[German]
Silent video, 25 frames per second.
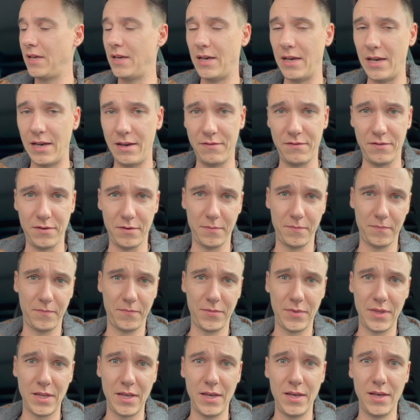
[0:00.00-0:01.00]
Ever.
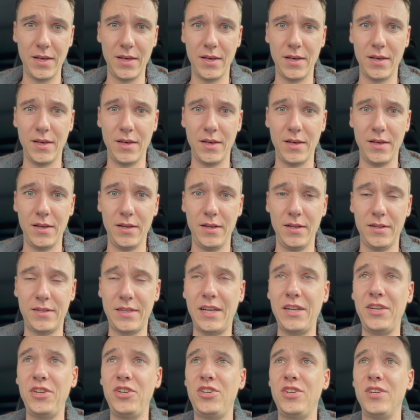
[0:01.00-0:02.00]
Jetzt
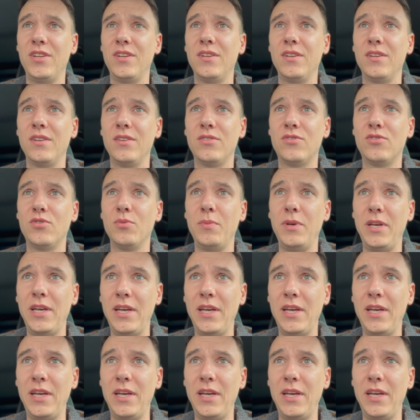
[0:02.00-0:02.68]
habe ich zum